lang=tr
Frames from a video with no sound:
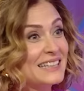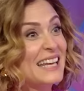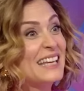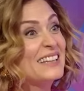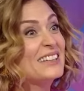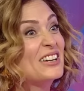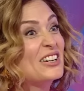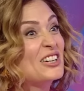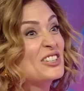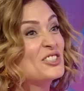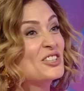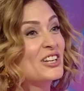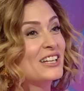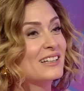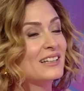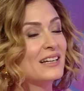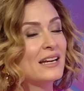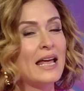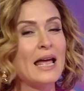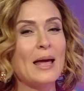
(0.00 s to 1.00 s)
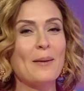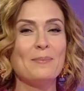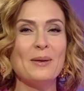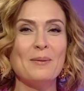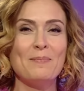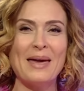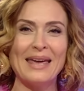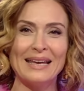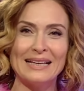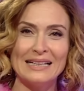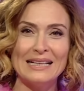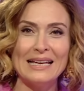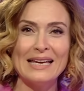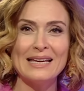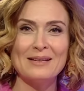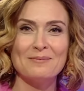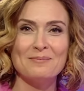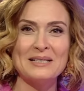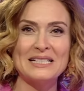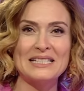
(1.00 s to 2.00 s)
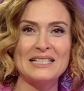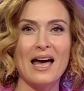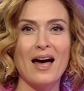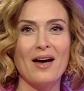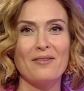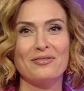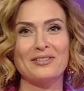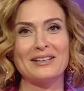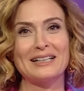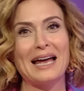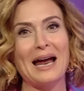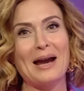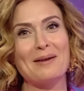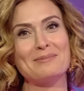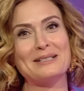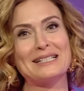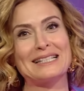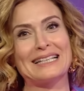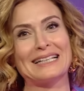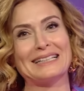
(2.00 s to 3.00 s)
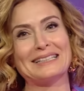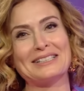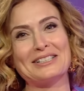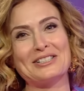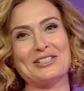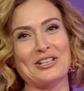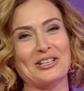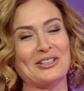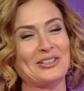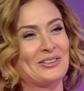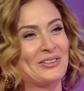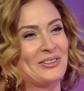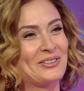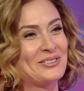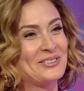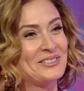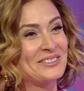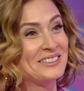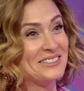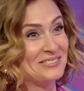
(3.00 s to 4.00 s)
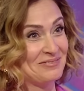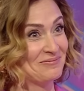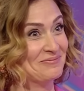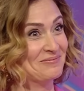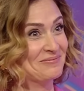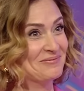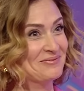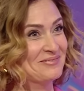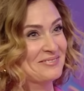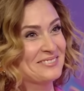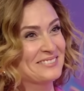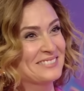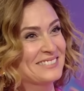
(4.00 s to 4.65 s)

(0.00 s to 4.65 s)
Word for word: Anladın çekilir. mı? Kenar... Bir bekleyin Hayır, misafirler küçük, biz kenara Hayır bir küçük gazını